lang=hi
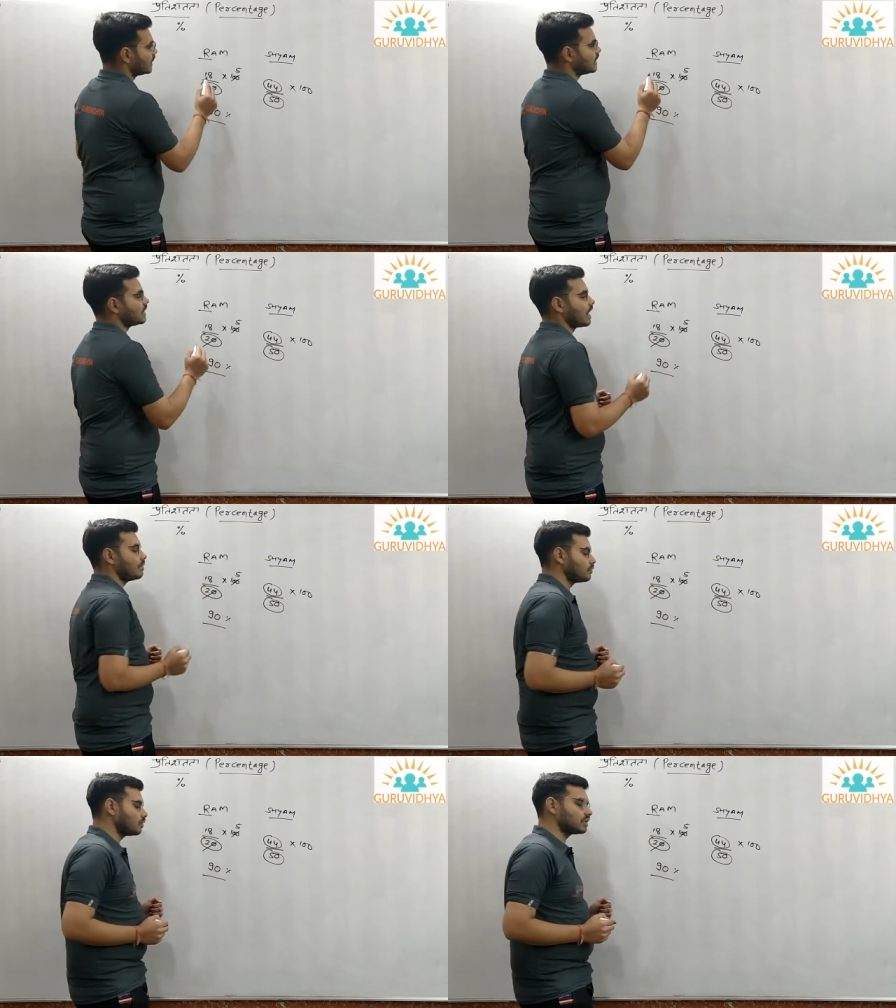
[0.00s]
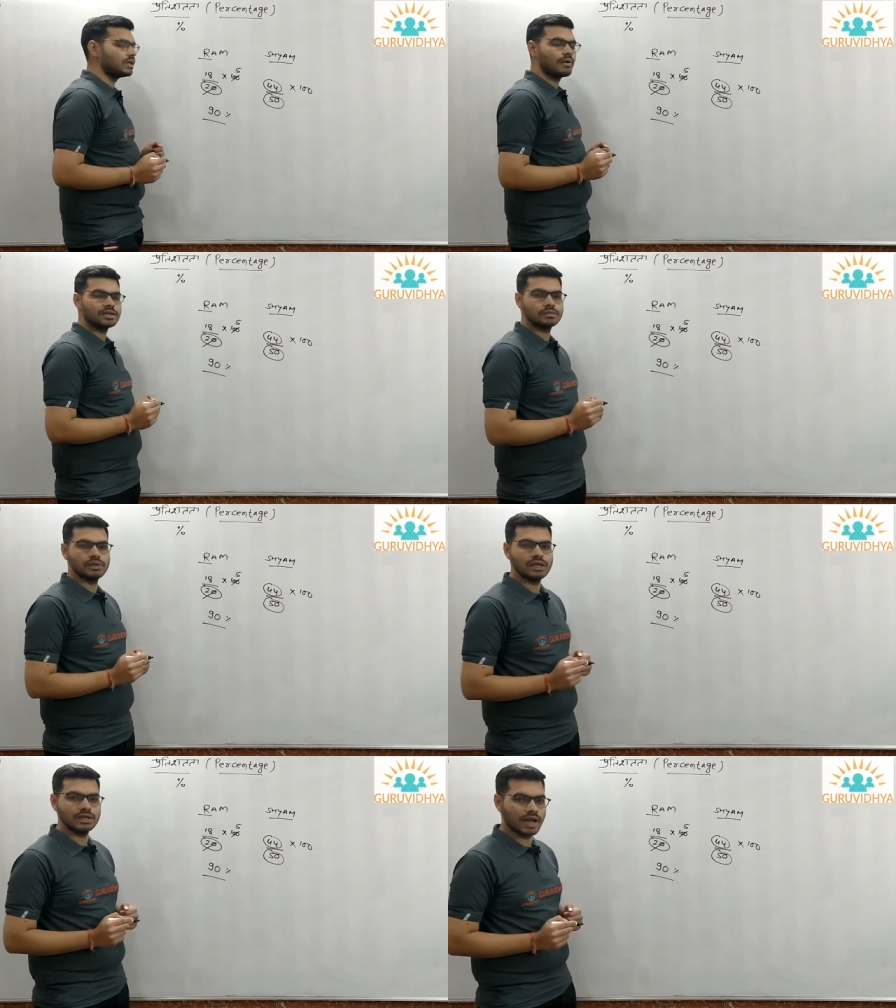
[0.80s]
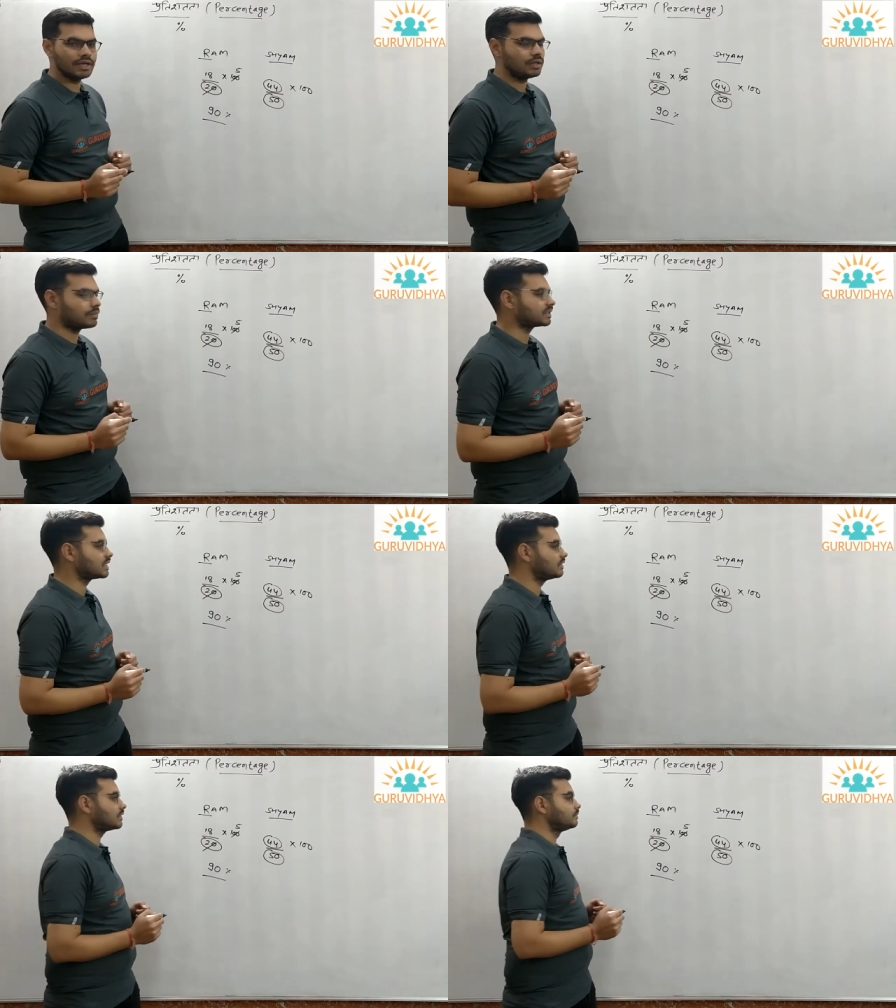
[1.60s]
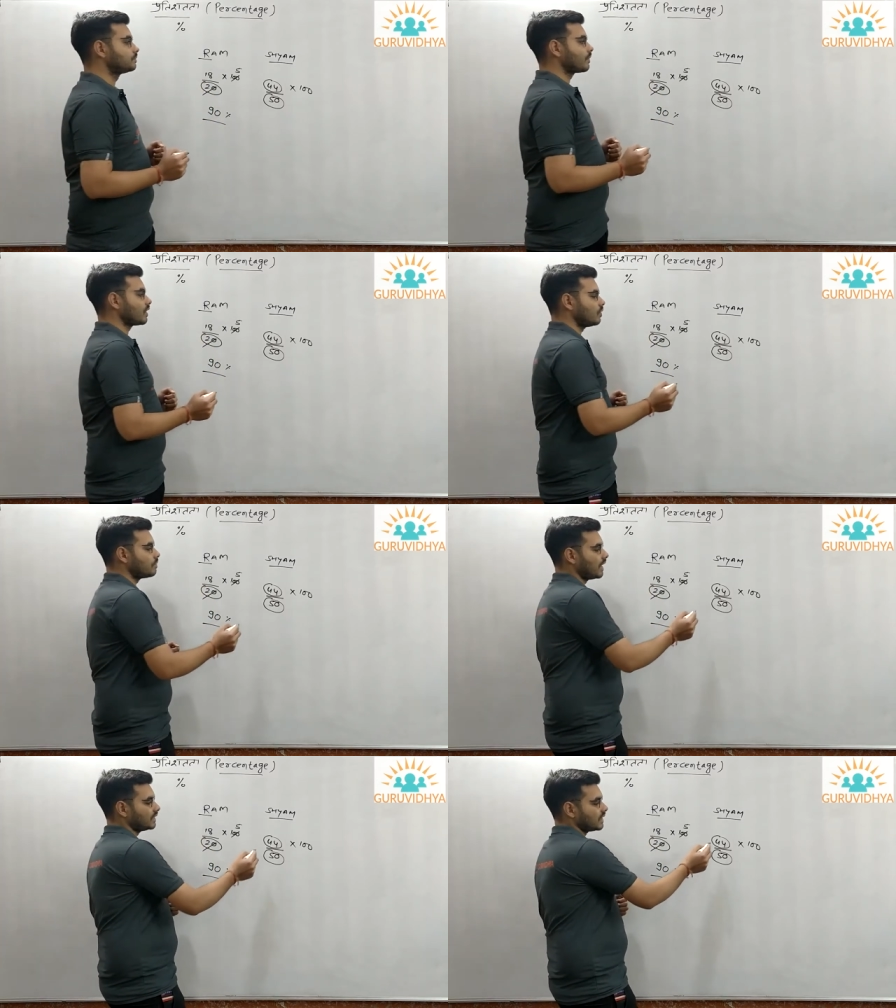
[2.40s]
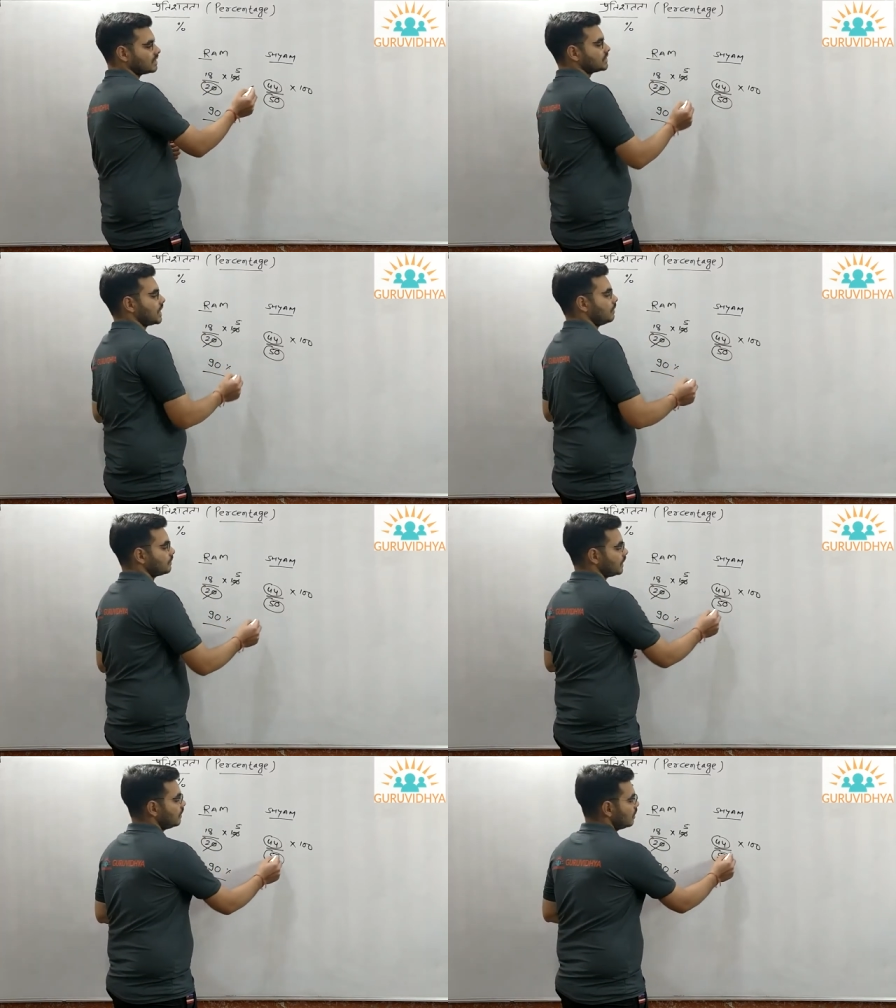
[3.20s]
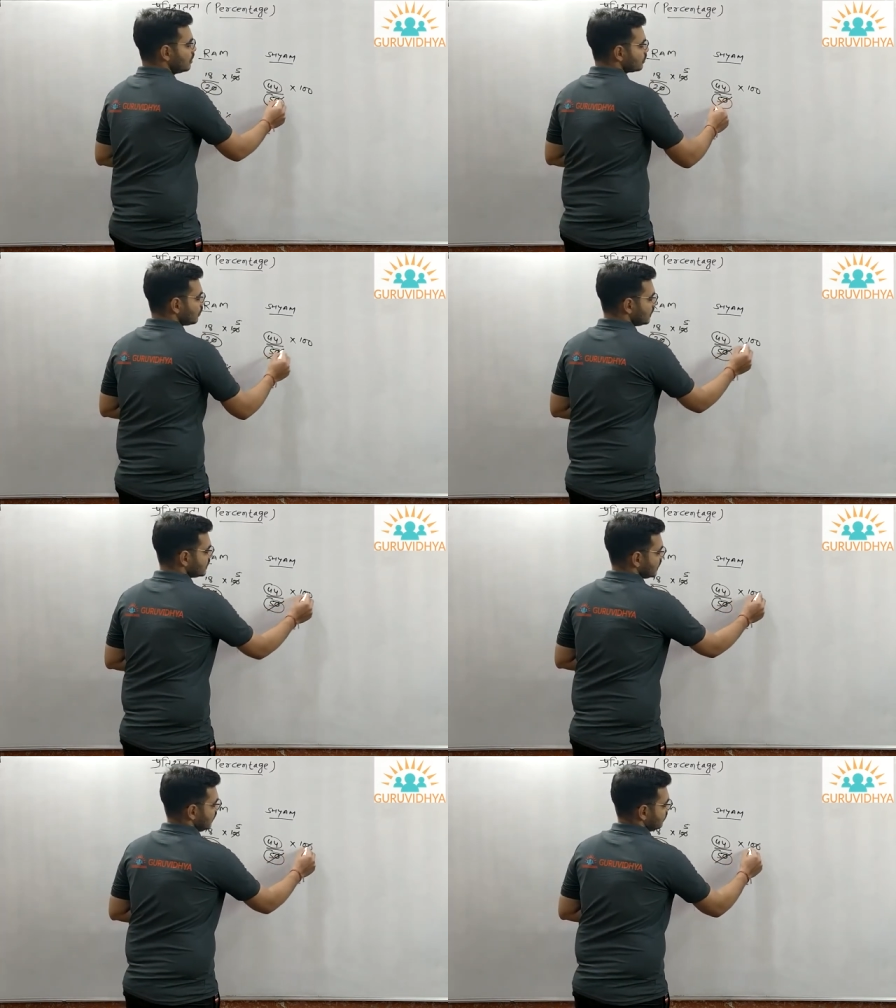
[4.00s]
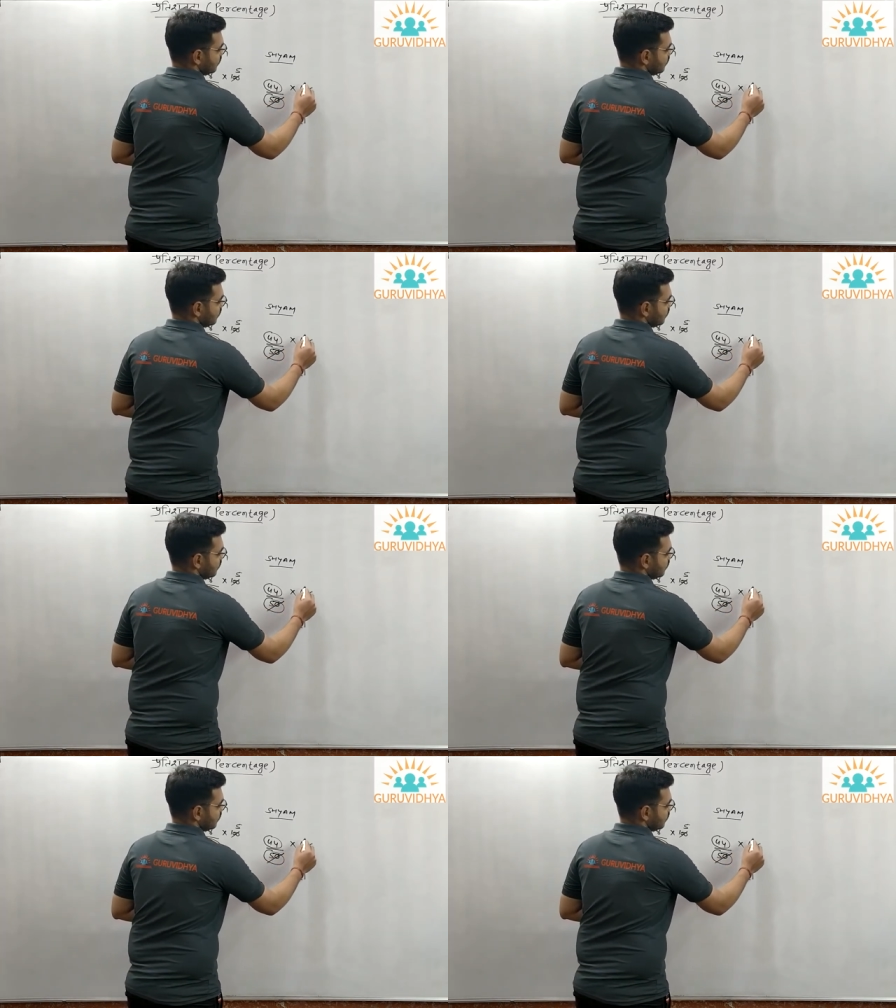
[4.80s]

करें राम को कितने मार्क्स मिले नाइन्टी परसेंट और बात करें श्याम की तो इसे